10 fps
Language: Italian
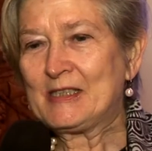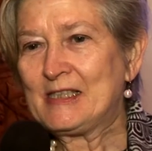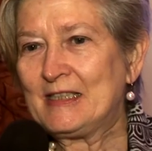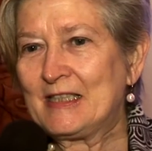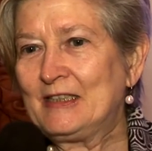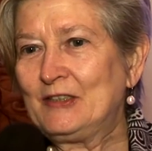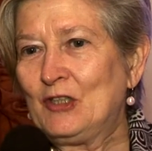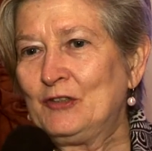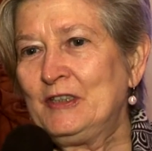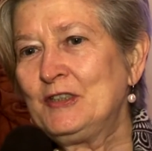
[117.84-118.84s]
presenza di
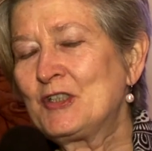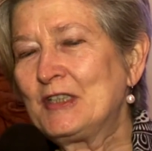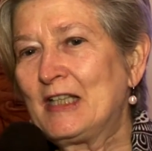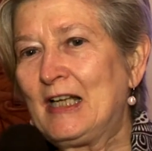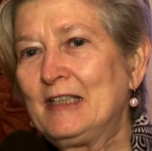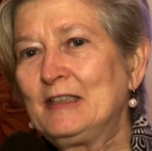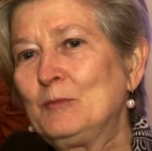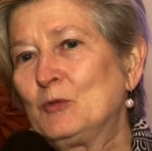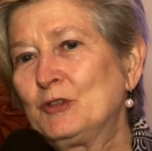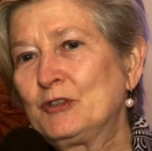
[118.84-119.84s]
donne in generale nel
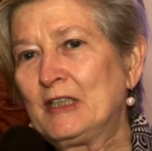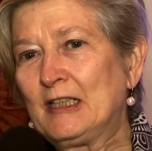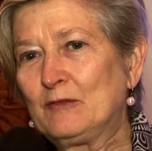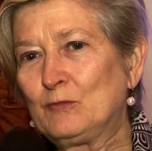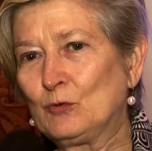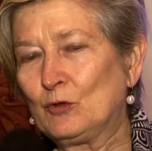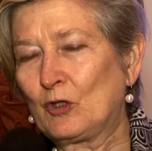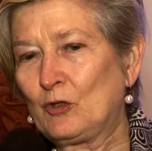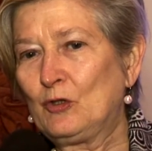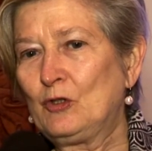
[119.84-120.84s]
mondo del
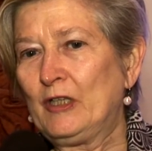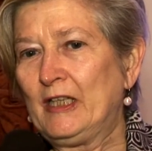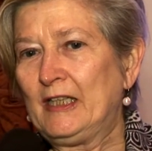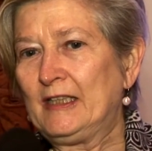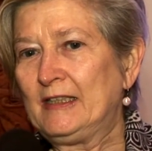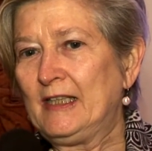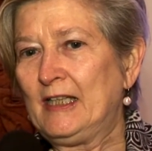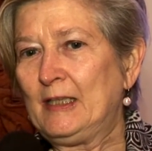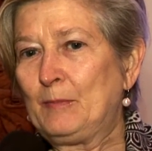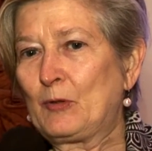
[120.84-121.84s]
lavoro e
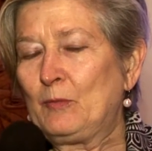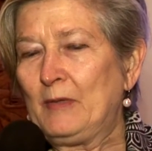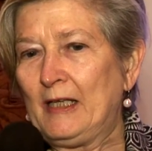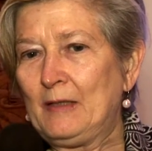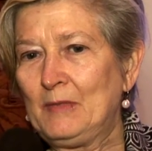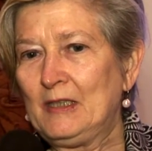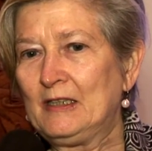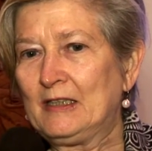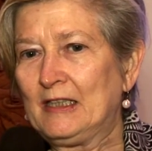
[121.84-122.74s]
dei problemi